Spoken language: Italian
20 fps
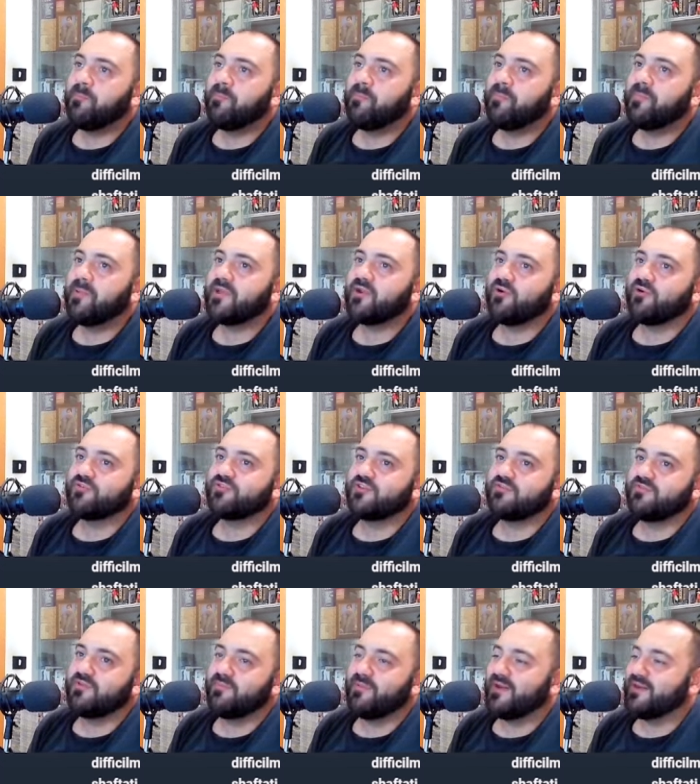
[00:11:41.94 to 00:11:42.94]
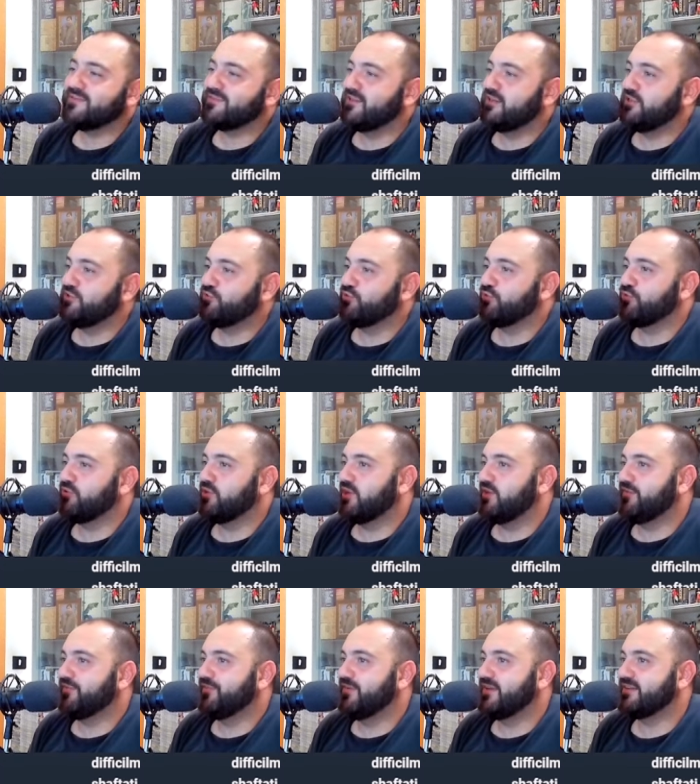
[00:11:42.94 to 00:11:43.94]
Però se vi parte il turno
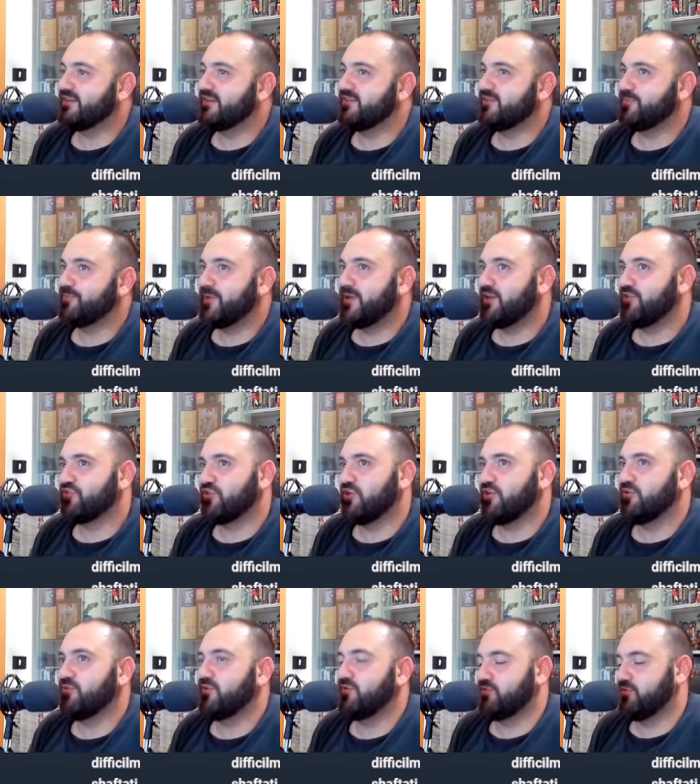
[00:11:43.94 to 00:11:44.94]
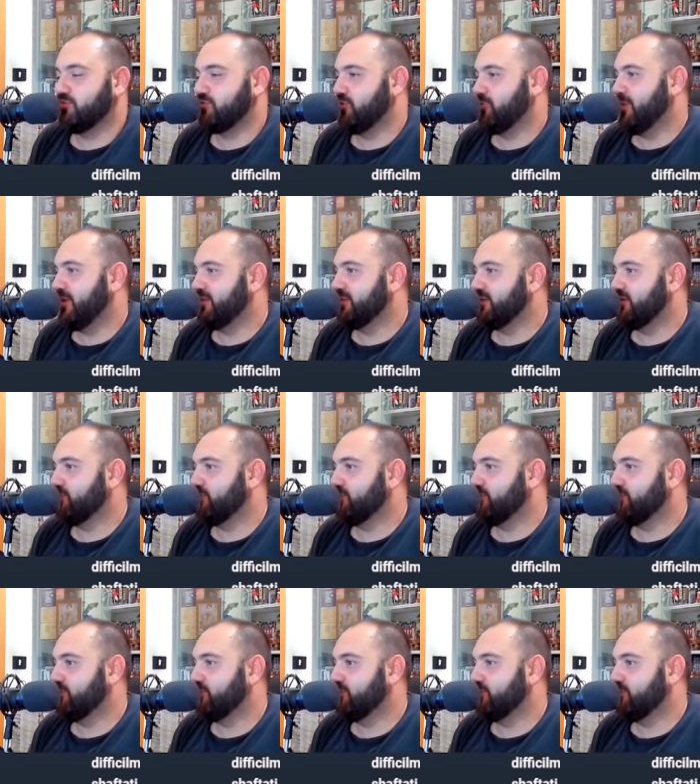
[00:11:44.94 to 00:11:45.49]
che fa 3 special, questo si aumenta